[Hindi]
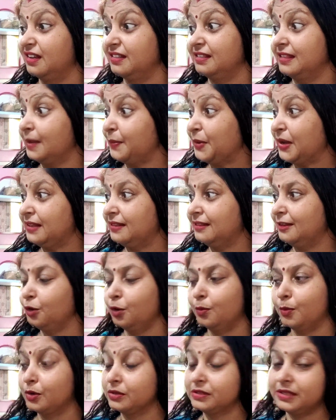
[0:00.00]
कितने पहनती
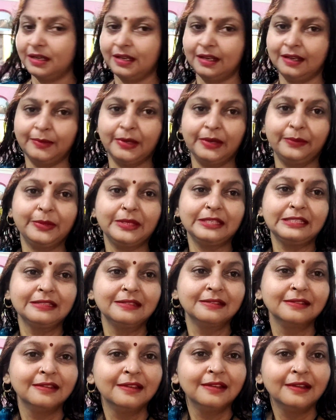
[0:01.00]
हूँ बहुत सारे हैं मेरे पास
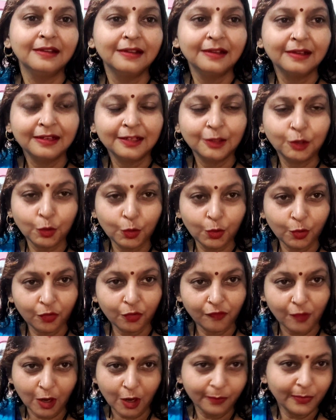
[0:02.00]
तो
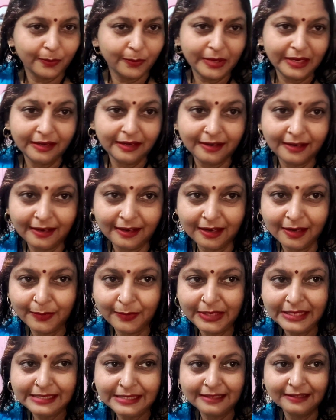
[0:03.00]
ब्लॉग में बने रहिएगा
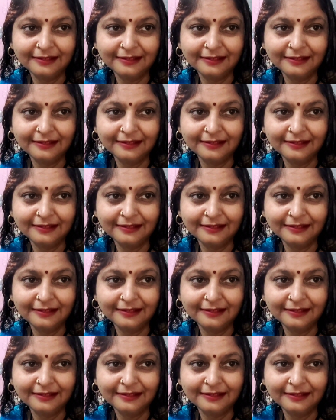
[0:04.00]
मेरे